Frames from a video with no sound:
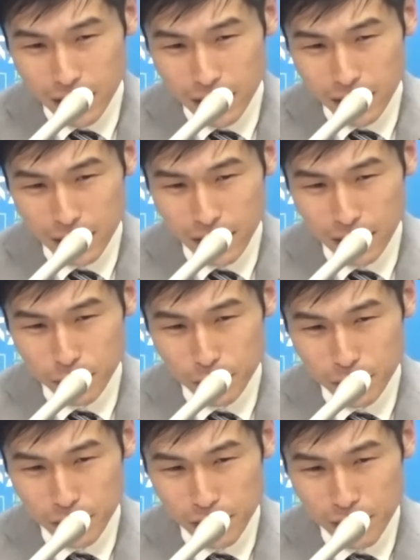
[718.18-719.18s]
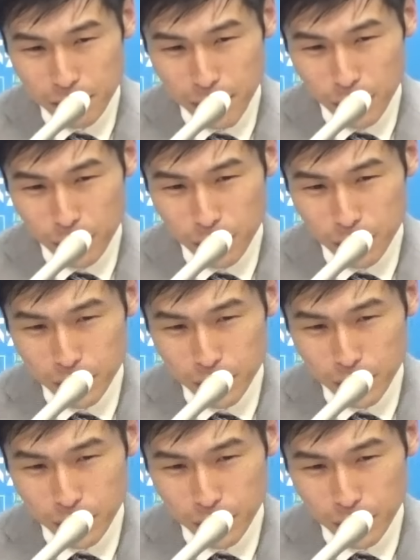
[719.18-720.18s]
ですからあの今多く
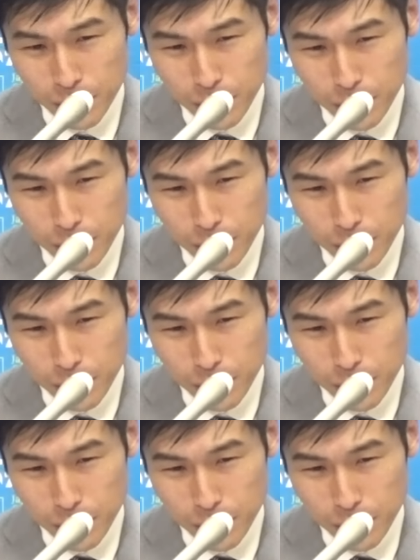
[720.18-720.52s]
の